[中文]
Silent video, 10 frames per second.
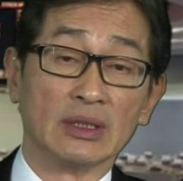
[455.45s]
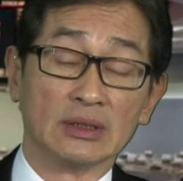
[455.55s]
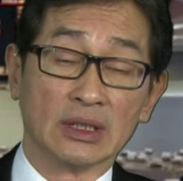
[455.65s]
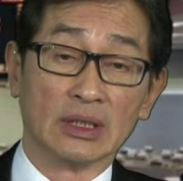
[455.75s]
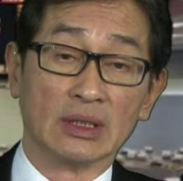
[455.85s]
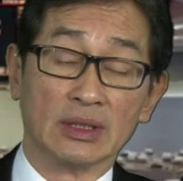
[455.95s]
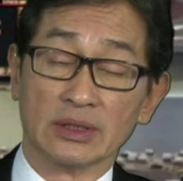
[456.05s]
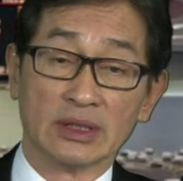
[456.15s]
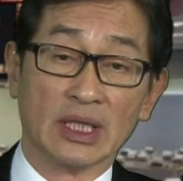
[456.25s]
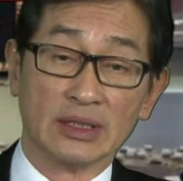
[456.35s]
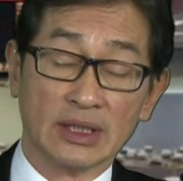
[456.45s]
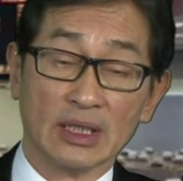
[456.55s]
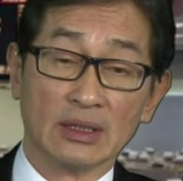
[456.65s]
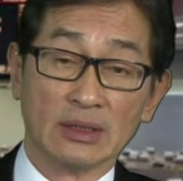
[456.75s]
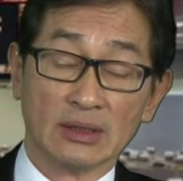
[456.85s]
这个二十天线
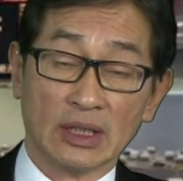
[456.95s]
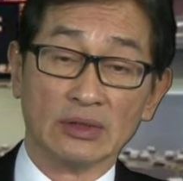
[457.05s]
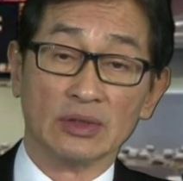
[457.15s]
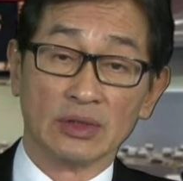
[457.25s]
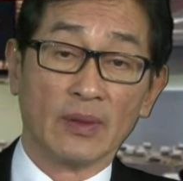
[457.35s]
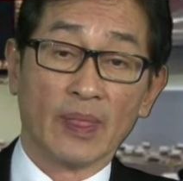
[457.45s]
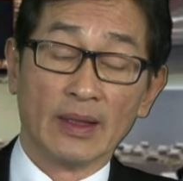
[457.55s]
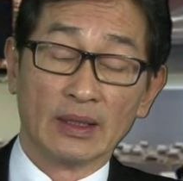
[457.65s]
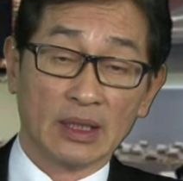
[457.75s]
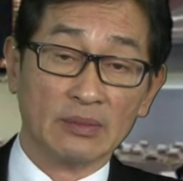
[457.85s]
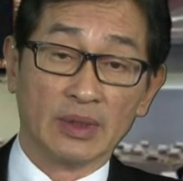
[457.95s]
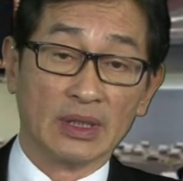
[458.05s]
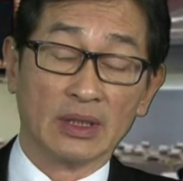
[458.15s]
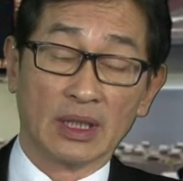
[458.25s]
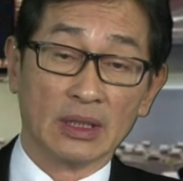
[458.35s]
等于说根
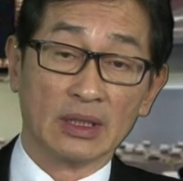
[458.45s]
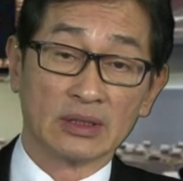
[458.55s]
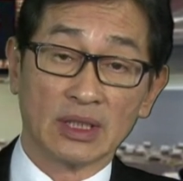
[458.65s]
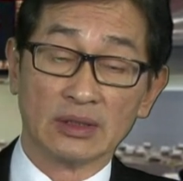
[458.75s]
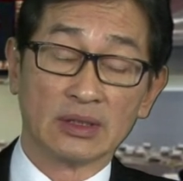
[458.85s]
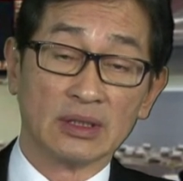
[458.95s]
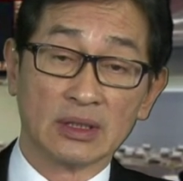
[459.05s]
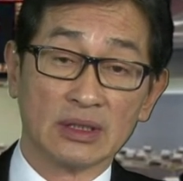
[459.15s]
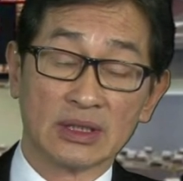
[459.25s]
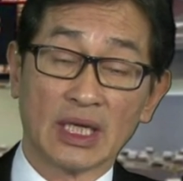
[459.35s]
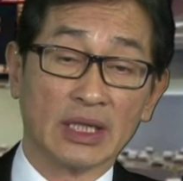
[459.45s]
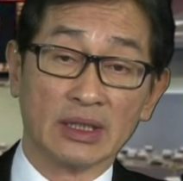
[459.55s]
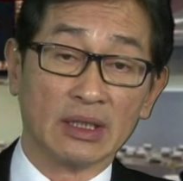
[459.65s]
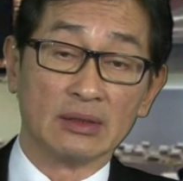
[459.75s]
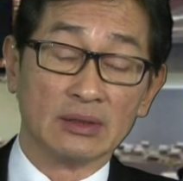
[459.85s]
本那个上升跟下
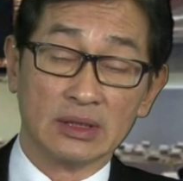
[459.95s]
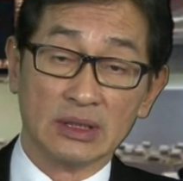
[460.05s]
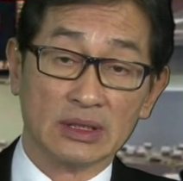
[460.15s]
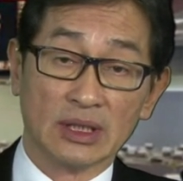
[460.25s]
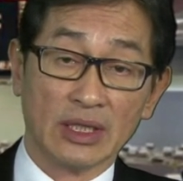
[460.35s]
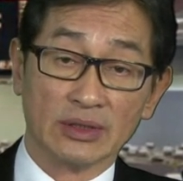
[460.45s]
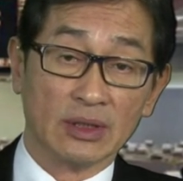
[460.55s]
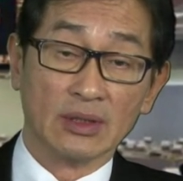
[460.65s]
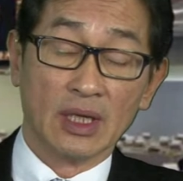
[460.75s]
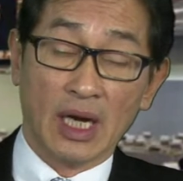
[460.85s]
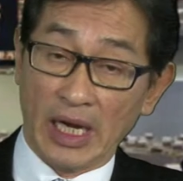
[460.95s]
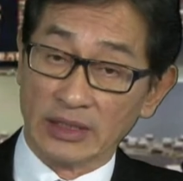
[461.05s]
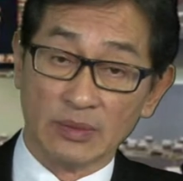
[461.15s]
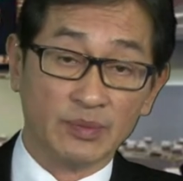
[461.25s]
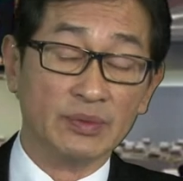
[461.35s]
调其实来说还
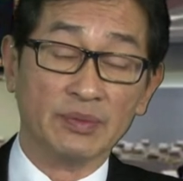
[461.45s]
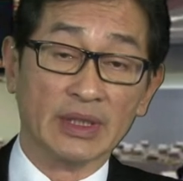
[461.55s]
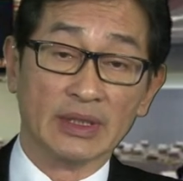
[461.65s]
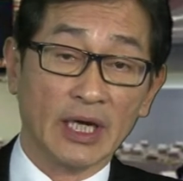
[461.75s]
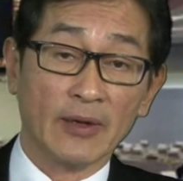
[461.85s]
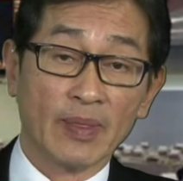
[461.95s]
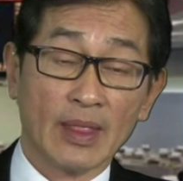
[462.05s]
是不明的。